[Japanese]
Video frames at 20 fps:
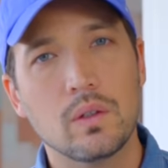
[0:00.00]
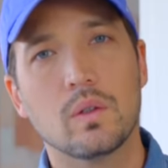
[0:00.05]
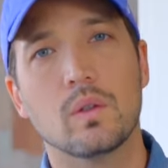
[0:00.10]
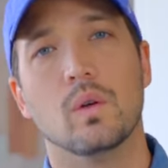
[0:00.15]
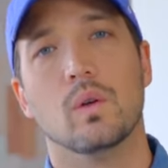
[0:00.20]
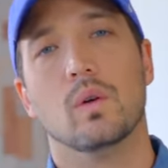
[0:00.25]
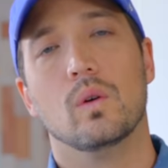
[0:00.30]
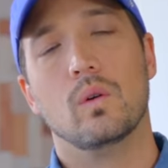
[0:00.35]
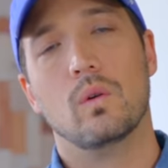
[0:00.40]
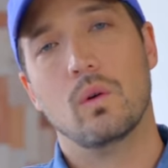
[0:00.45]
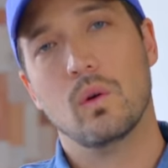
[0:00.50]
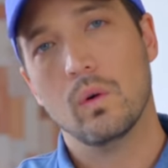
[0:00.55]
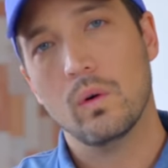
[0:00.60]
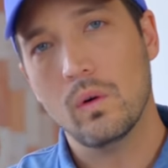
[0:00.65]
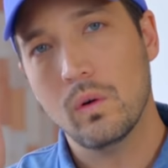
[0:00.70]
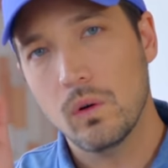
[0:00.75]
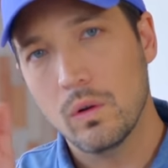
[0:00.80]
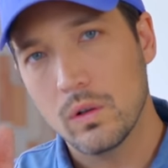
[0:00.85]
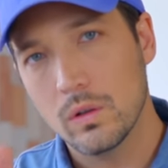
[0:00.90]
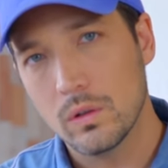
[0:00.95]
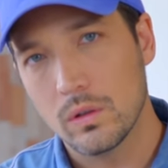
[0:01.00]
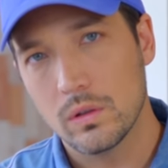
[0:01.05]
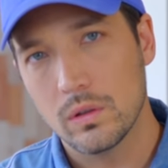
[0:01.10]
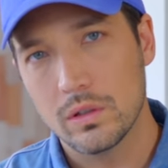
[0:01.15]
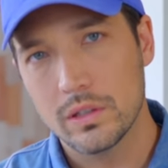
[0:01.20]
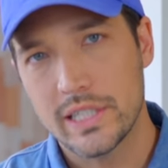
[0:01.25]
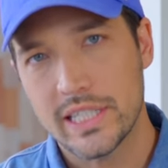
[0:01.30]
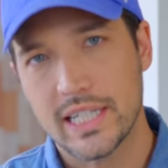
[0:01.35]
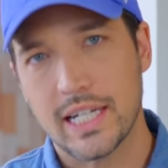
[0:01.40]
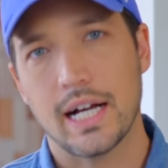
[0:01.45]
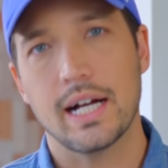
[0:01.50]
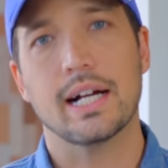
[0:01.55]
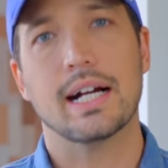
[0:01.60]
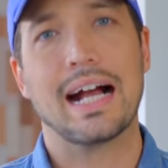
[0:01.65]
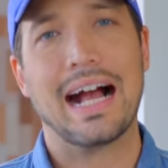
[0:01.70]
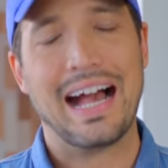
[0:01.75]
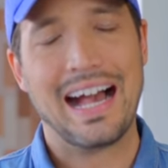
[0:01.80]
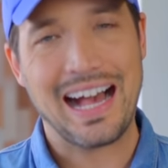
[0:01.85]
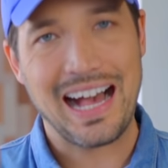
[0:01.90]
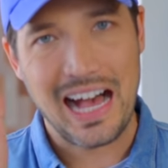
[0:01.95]
構労働時間
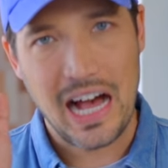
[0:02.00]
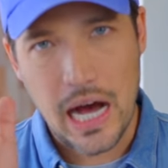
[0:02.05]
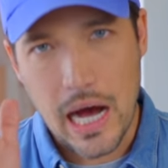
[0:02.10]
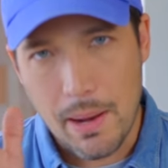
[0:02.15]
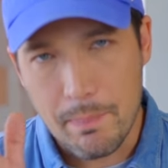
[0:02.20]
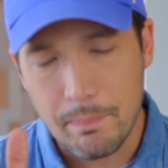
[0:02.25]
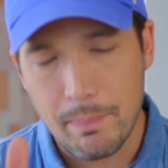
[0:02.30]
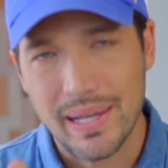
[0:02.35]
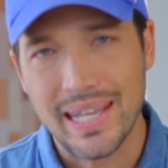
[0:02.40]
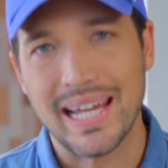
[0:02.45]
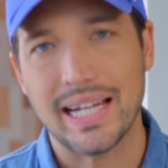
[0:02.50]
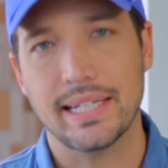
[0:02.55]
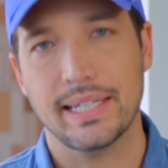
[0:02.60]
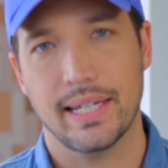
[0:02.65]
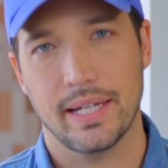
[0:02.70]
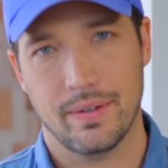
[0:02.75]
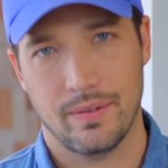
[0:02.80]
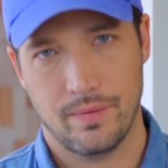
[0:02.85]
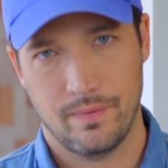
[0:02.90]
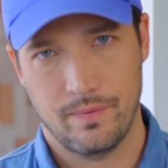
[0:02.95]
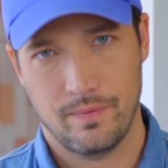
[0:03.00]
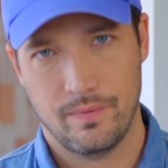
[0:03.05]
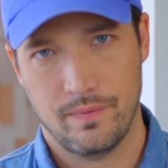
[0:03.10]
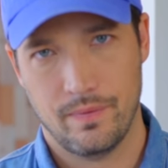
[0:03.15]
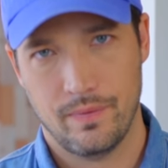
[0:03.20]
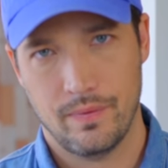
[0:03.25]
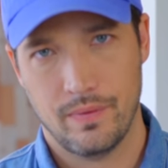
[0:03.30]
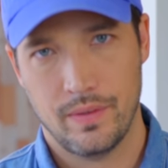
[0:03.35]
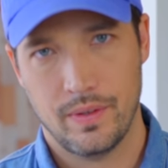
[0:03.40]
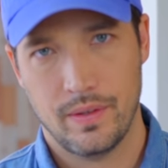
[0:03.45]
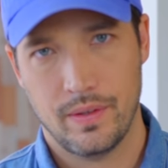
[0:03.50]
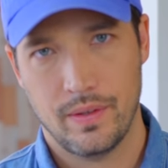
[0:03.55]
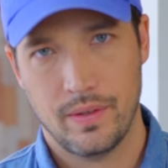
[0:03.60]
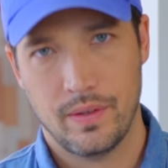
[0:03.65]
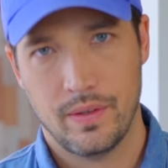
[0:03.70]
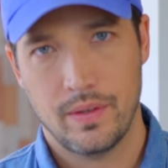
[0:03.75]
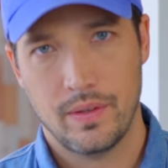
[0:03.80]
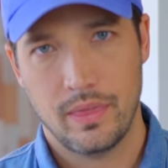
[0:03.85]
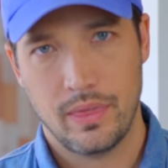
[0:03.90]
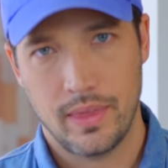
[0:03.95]
が半端ないんだよ。
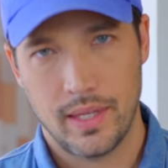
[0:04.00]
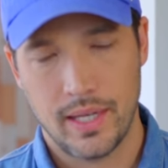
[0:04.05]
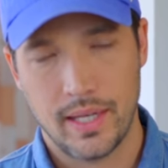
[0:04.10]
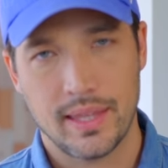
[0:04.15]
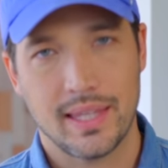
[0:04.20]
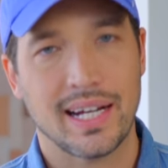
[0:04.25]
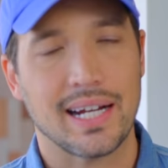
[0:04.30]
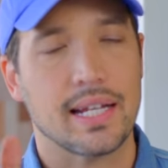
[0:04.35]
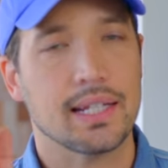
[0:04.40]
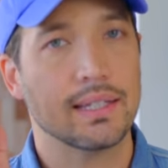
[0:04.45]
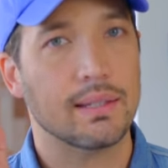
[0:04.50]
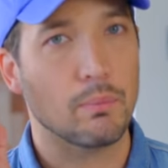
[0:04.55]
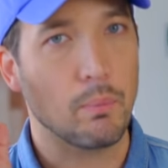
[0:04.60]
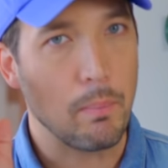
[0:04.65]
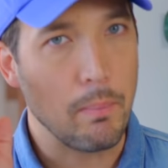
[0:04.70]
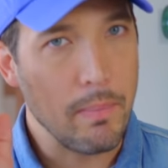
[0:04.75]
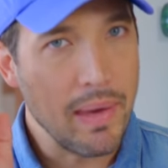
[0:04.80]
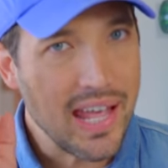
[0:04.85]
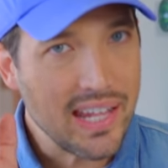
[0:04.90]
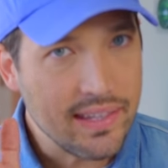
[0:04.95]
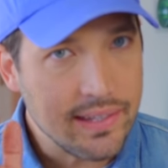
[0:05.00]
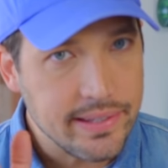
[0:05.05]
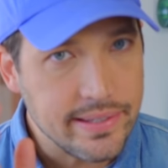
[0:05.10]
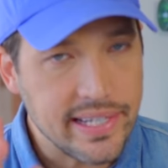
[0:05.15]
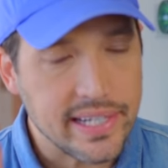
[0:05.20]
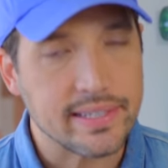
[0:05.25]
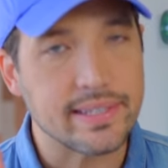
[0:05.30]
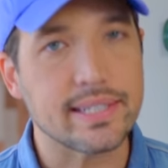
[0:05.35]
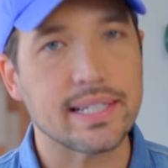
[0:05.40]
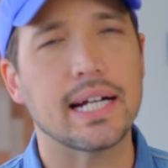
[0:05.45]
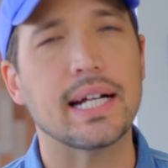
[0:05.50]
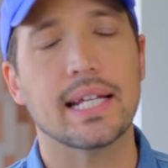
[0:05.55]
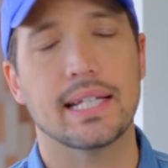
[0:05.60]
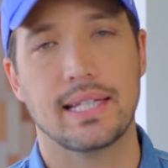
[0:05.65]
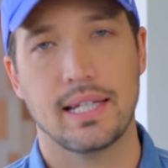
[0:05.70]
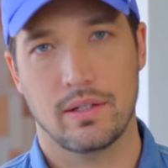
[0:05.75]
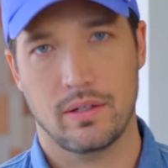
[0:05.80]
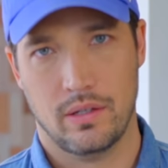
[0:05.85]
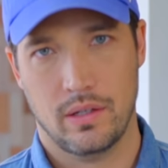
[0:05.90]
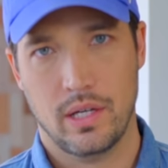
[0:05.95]
ね、だからめっちゃ疲れ
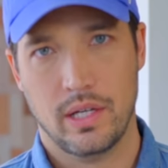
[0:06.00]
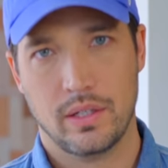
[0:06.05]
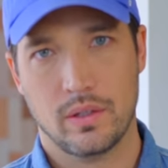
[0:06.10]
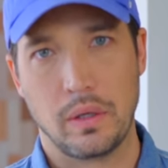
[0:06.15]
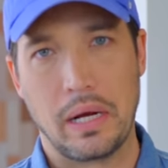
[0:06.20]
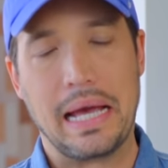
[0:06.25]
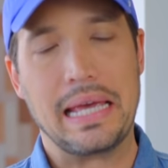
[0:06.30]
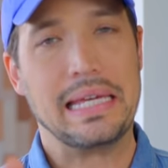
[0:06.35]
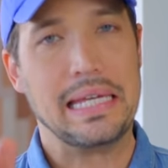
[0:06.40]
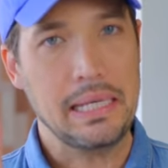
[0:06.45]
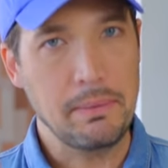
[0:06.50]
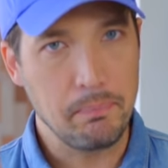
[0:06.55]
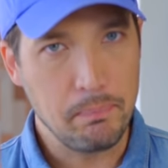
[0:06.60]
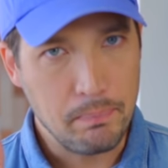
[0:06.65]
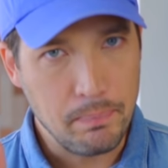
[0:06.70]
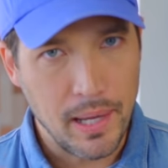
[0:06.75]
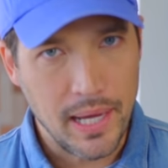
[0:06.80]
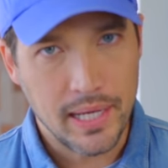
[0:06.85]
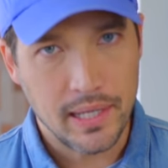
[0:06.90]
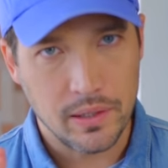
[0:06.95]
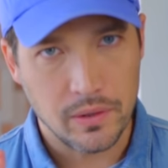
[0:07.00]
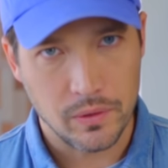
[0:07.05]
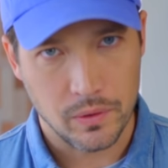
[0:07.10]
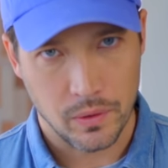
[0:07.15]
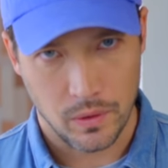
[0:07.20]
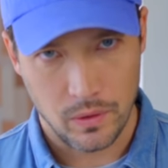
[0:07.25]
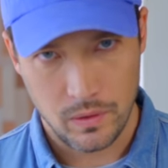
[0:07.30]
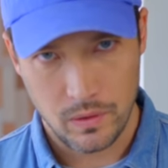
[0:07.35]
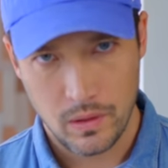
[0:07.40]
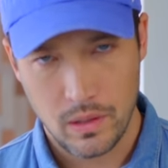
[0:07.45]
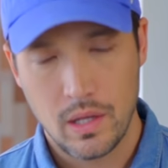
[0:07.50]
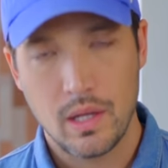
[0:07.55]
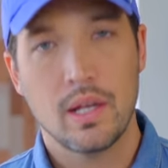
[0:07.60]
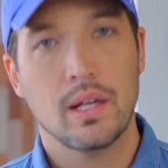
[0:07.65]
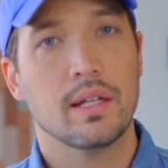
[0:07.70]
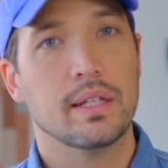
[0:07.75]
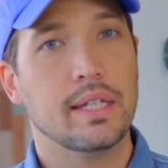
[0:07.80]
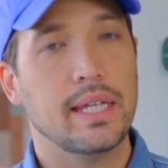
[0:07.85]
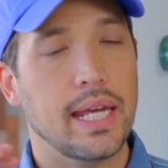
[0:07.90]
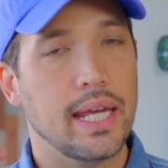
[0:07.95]
てる人がいっぱいいるの。
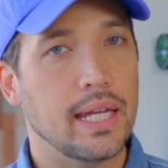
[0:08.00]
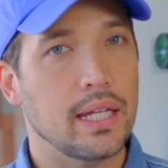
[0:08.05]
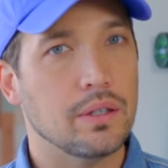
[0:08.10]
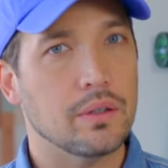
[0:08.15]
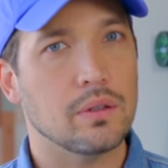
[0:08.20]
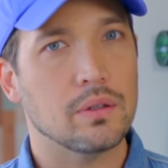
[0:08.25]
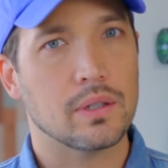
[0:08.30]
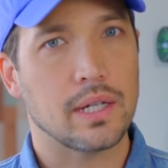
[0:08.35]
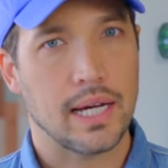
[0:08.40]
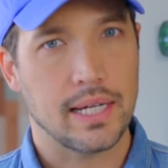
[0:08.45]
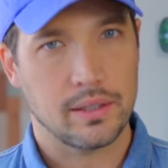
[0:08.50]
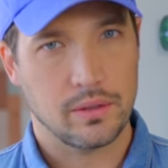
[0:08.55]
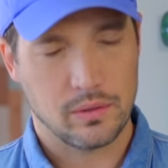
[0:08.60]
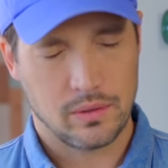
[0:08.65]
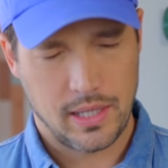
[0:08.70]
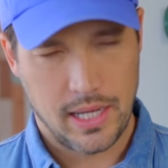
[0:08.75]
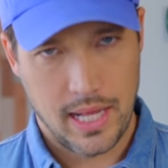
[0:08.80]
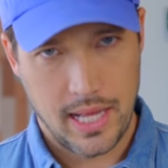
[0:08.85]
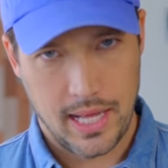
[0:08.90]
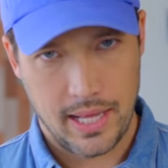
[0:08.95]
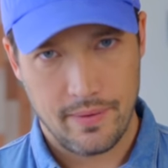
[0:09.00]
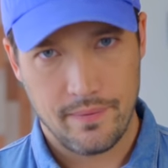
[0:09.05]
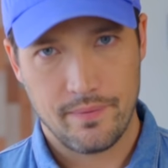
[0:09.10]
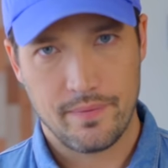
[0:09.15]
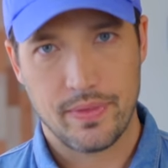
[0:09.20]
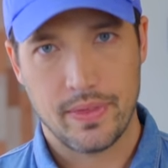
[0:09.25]
芸能界とか